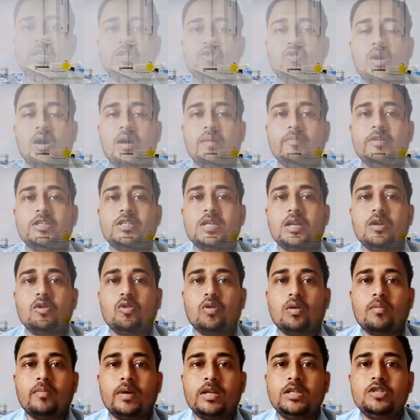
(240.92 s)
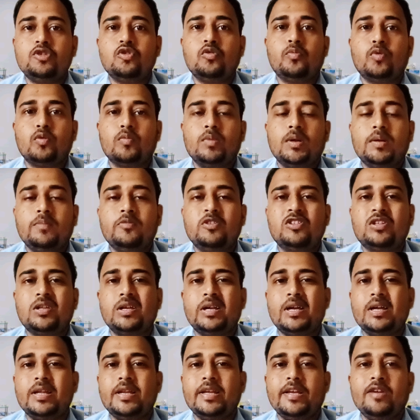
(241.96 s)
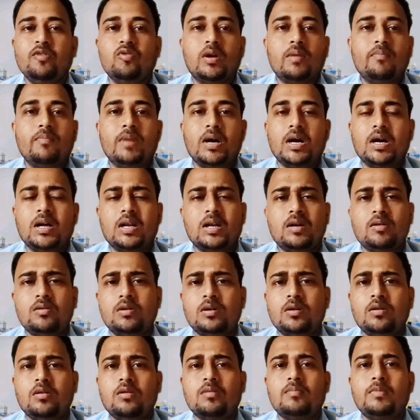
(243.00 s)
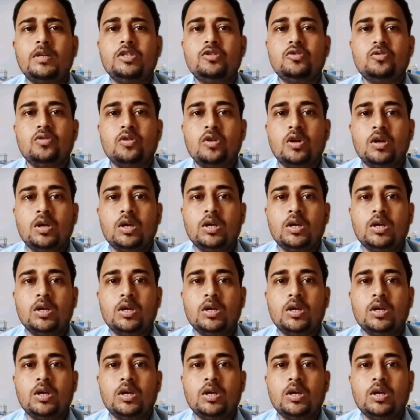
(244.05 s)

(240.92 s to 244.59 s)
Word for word: इसको हमेशा नॉर्मल जो प्रॉब्लम होता है रिंगवर्म वगैरह और नॉर्मल जो